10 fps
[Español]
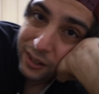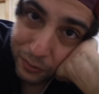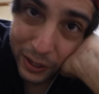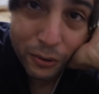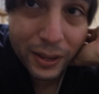Este
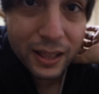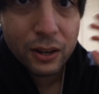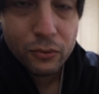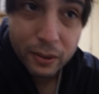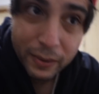domingo
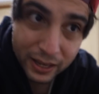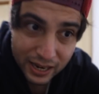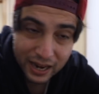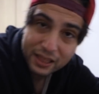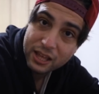29,
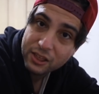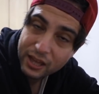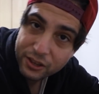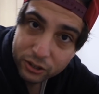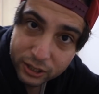ya era
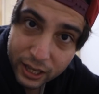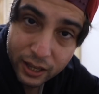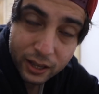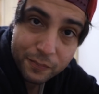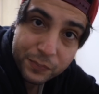10 años
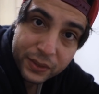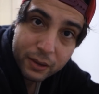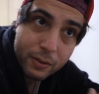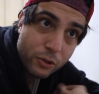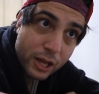que,
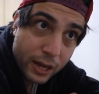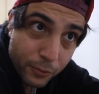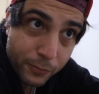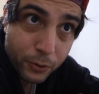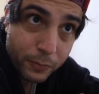que me mudé a
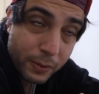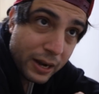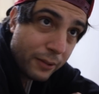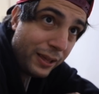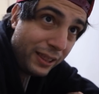Japón por
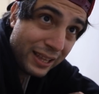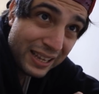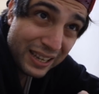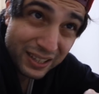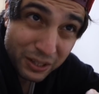primera vez.
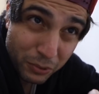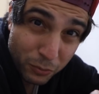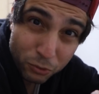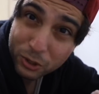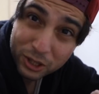Estamos
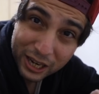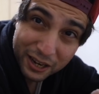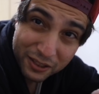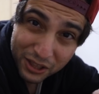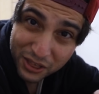a punto de
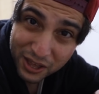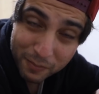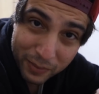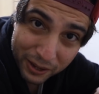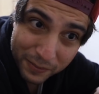entrar en
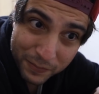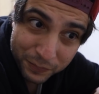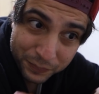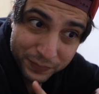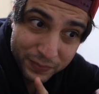diciembre.
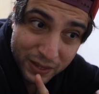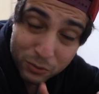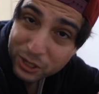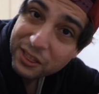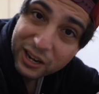
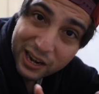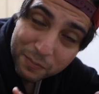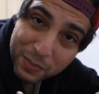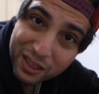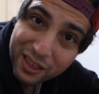Tenemos que hacer la
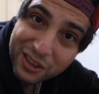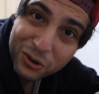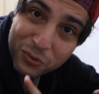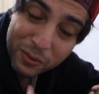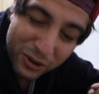limpieza de
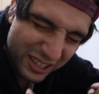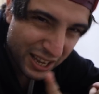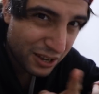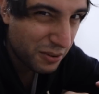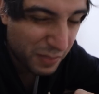año nuevo.
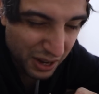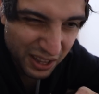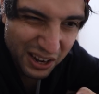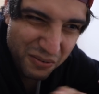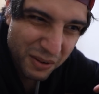Este año me
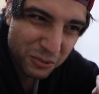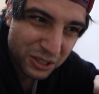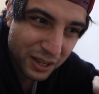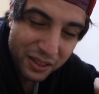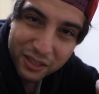parece que no
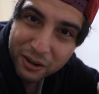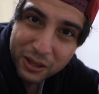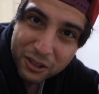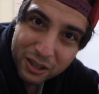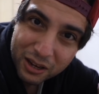vamos a hacer
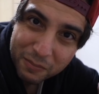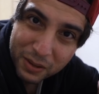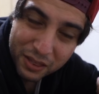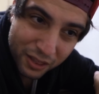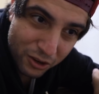vídeo de
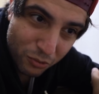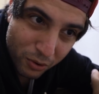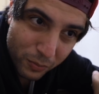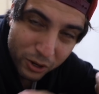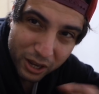limpieza de año
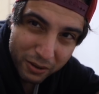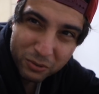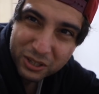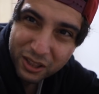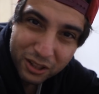nuevo porque
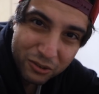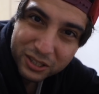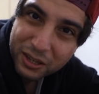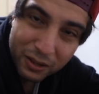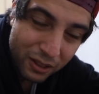llevamos haciendo
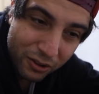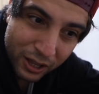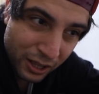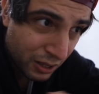ese vídeo